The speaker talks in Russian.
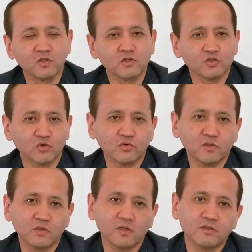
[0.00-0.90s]
Что-то
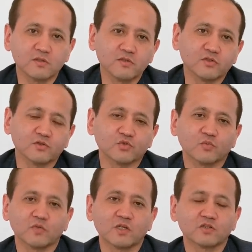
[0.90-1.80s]
я не слышал,
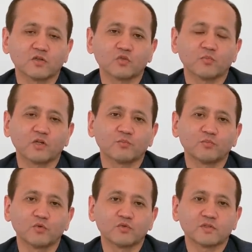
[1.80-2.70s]
чтобы наш народ по этому
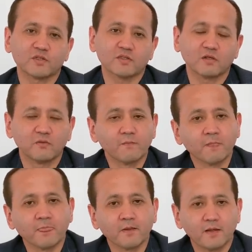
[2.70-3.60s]
поводу сказал,
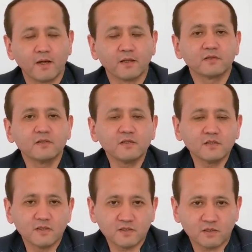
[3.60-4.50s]
а где
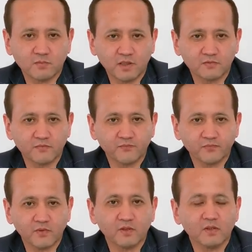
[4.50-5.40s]
деньги Назарбаев?
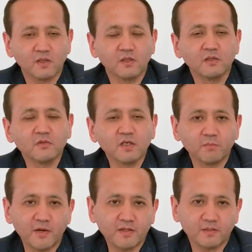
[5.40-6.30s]
Именно
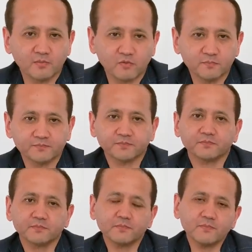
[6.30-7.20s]
поэтому,
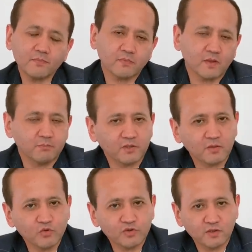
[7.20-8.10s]

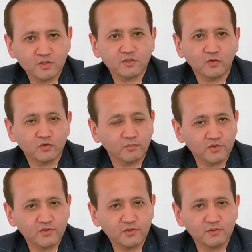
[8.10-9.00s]
потому что наш народ
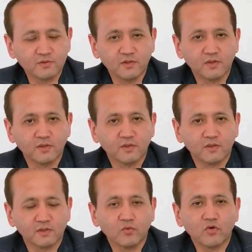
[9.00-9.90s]
молчит,
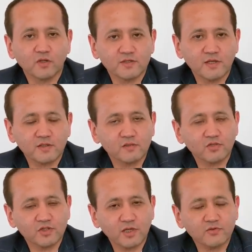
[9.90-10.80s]
на его глазах
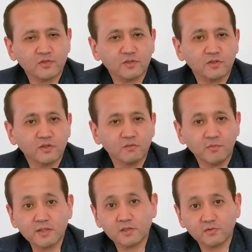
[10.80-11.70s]
совершаются такие
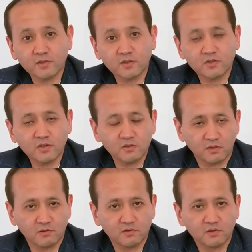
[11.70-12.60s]
массовые
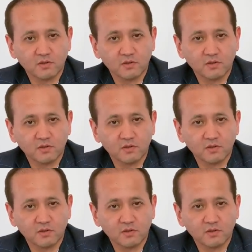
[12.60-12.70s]
хищения –